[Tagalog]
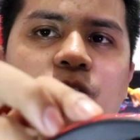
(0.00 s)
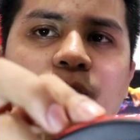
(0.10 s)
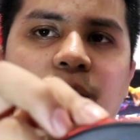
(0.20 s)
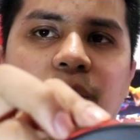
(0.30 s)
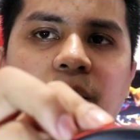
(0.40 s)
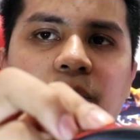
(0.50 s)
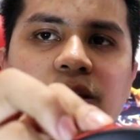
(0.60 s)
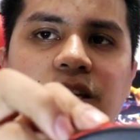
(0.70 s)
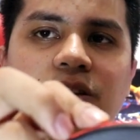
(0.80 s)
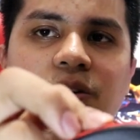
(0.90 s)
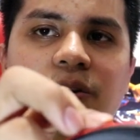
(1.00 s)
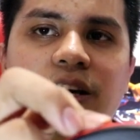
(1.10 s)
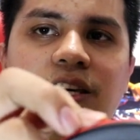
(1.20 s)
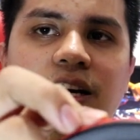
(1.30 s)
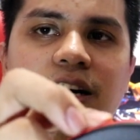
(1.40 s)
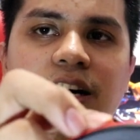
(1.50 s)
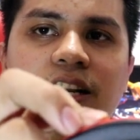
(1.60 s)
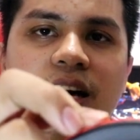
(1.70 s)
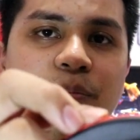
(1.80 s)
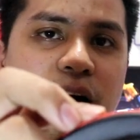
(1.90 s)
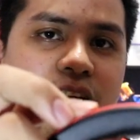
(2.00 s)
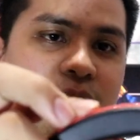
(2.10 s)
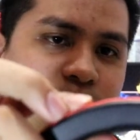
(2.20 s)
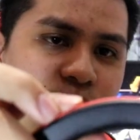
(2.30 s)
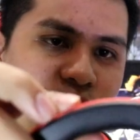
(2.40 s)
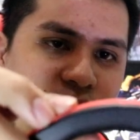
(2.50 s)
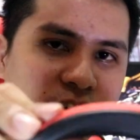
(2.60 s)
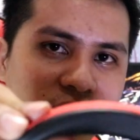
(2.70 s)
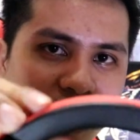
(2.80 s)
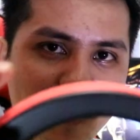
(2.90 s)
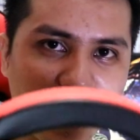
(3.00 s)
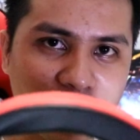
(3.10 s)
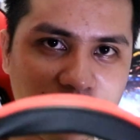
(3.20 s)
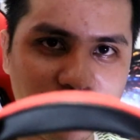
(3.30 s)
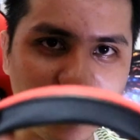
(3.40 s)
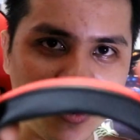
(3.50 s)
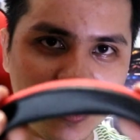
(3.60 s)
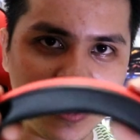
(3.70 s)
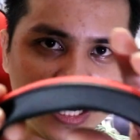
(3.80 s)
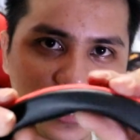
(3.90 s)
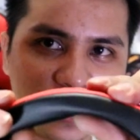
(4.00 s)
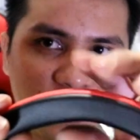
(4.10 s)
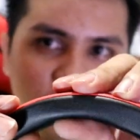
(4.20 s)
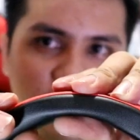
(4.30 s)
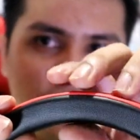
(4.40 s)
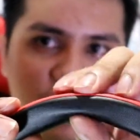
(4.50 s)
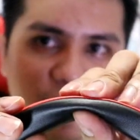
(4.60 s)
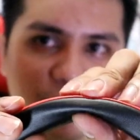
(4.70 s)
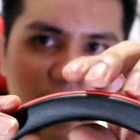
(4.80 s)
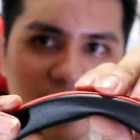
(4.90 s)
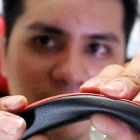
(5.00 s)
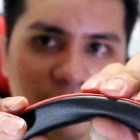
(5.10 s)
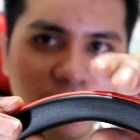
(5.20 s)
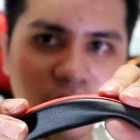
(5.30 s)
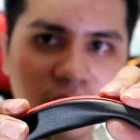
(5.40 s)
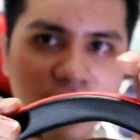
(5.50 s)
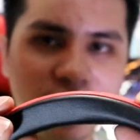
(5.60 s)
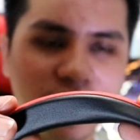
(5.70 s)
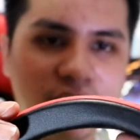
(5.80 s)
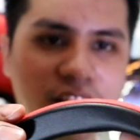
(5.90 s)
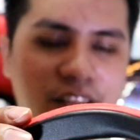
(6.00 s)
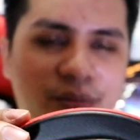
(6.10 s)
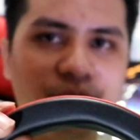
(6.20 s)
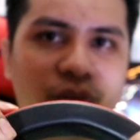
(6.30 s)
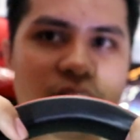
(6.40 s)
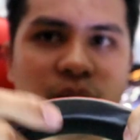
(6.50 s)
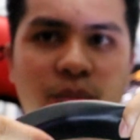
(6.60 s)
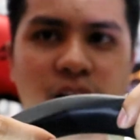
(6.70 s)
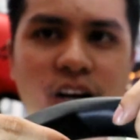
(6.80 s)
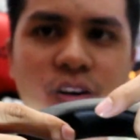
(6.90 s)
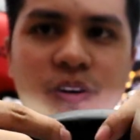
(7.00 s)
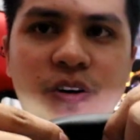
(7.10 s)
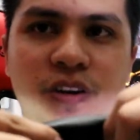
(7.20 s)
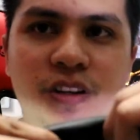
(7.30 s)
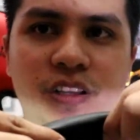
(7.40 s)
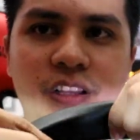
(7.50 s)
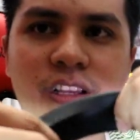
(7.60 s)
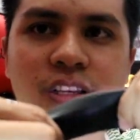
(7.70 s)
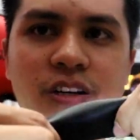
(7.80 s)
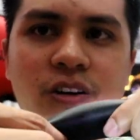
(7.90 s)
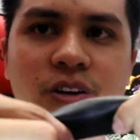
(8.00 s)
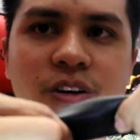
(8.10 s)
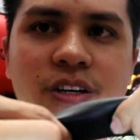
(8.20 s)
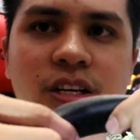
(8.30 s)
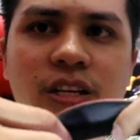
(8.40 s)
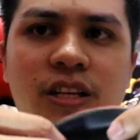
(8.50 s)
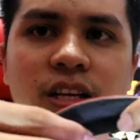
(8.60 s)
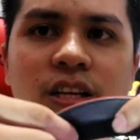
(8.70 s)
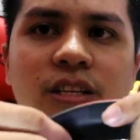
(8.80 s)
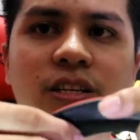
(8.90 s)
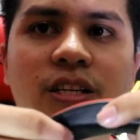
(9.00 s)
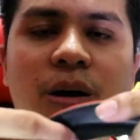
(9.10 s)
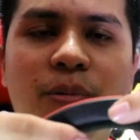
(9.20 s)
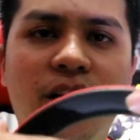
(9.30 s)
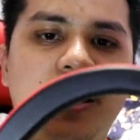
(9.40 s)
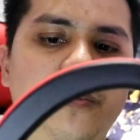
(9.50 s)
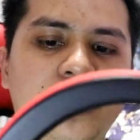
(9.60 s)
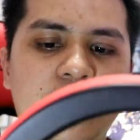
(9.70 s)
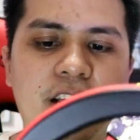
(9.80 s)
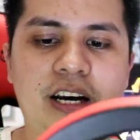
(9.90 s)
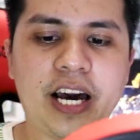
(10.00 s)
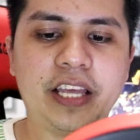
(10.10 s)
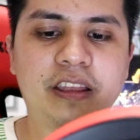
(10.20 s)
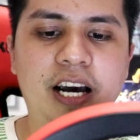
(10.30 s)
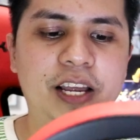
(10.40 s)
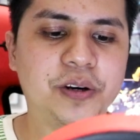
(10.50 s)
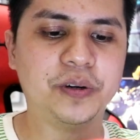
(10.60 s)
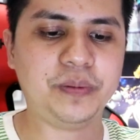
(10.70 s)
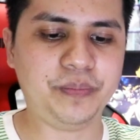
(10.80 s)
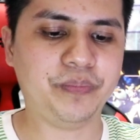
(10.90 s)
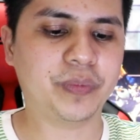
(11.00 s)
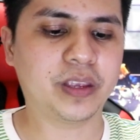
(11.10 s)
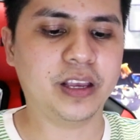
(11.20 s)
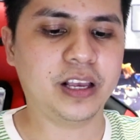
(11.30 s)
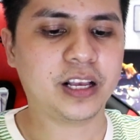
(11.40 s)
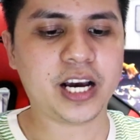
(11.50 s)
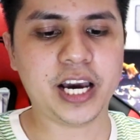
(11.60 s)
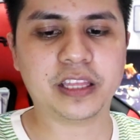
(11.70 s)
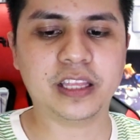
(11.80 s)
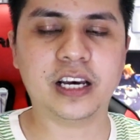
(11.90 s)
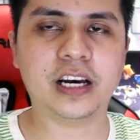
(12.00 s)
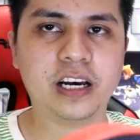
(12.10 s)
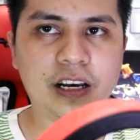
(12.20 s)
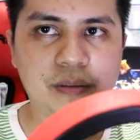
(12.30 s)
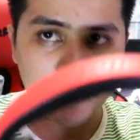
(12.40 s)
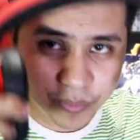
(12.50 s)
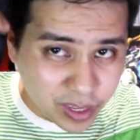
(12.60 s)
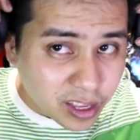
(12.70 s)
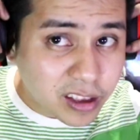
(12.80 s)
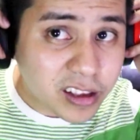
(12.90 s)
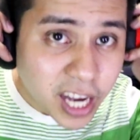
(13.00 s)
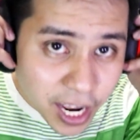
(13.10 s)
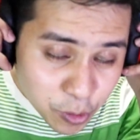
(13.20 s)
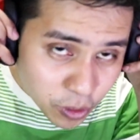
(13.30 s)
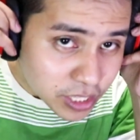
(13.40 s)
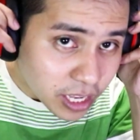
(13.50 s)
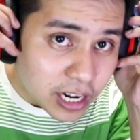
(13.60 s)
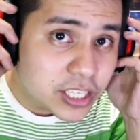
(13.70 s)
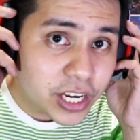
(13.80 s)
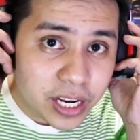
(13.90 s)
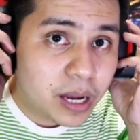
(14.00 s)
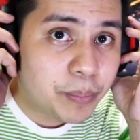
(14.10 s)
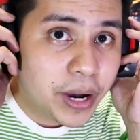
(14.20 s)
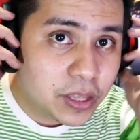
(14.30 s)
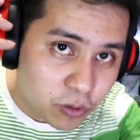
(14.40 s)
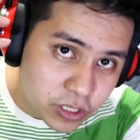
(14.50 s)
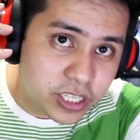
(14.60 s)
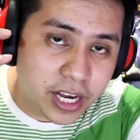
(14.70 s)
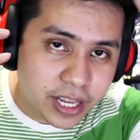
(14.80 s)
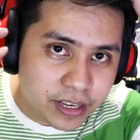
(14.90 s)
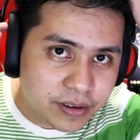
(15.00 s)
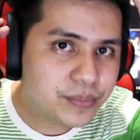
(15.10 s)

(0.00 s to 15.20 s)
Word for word: Kung mapapansin nyo, ayan, napakalambot, napakalambot, napakalambot niya. Diba? Oh. Oh. Napakalambot. Kaya kahit na ano, kahit na gaano katagal siyang nakapatong dyan,